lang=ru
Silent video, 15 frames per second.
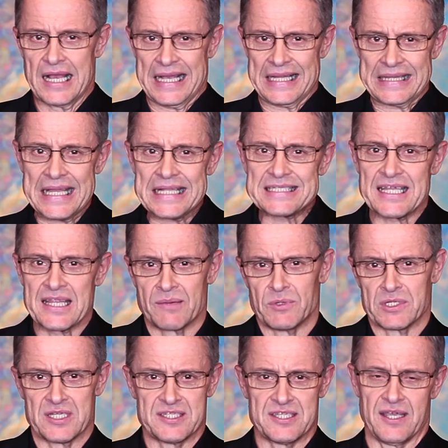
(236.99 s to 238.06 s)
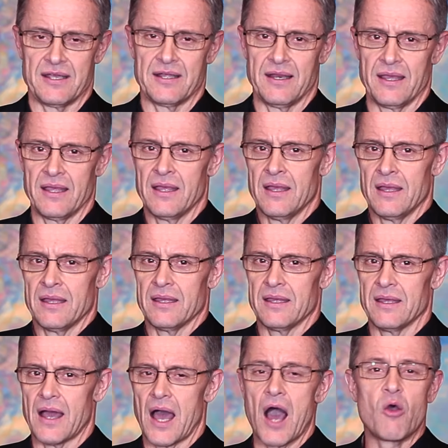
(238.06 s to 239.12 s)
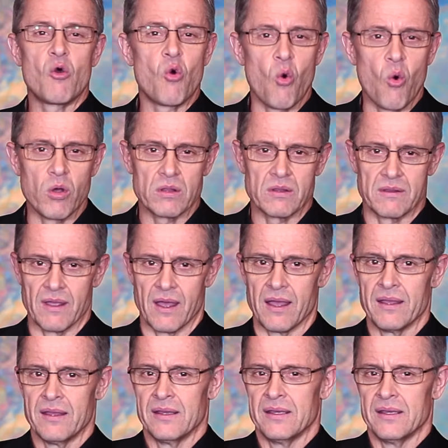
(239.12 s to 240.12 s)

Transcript: кататься на мотоцикле, э, охота.